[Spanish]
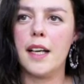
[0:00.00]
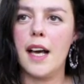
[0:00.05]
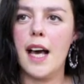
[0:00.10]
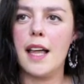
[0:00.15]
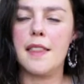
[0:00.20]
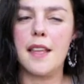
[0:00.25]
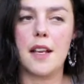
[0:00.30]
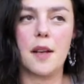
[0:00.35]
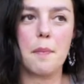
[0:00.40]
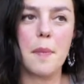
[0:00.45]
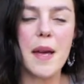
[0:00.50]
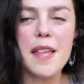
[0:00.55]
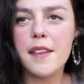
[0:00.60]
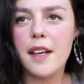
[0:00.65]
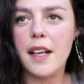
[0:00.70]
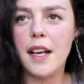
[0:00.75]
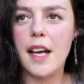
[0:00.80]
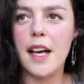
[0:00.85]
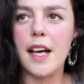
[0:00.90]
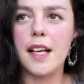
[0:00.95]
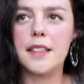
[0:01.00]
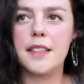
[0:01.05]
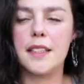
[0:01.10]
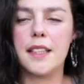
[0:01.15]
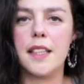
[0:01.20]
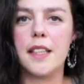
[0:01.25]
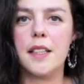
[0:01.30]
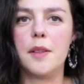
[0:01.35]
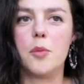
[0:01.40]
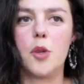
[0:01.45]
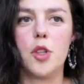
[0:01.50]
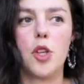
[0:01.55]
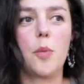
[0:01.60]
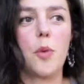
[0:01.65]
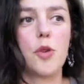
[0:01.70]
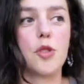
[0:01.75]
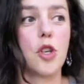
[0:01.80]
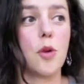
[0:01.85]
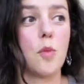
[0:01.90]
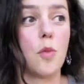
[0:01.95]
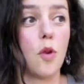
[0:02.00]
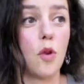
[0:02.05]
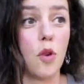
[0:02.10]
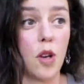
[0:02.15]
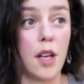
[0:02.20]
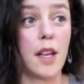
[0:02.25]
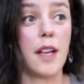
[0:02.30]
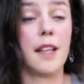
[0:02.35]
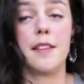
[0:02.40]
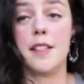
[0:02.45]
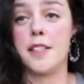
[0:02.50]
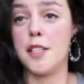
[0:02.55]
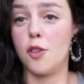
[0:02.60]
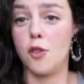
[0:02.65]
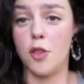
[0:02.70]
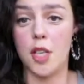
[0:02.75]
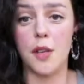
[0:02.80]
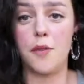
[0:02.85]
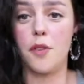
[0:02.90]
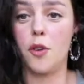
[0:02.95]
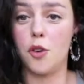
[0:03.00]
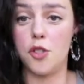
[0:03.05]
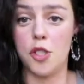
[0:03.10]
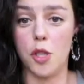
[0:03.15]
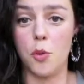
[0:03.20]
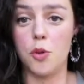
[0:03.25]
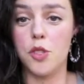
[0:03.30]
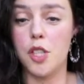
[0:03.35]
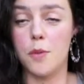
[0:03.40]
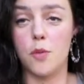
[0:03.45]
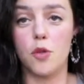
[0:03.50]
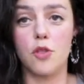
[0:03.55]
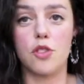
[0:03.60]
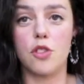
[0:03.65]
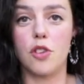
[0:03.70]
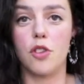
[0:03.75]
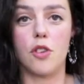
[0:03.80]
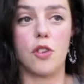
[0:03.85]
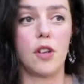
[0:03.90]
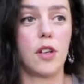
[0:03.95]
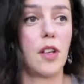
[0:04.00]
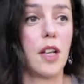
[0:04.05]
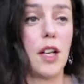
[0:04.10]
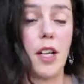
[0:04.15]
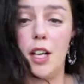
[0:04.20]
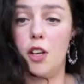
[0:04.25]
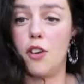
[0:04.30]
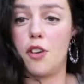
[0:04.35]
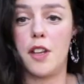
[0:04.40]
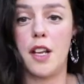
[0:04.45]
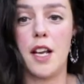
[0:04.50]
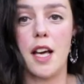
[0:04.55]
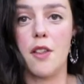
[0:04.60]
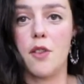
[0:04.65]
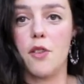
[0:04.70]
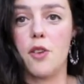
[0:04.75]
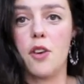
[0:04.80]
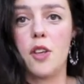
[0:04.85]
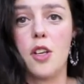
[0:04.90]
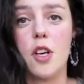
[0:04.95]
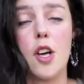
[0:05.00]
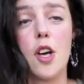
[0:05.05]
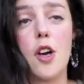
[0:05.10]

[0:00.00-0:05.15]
hacer mezclas y bueno, pues como en diseño gráfico se usa mucho el, ordenador,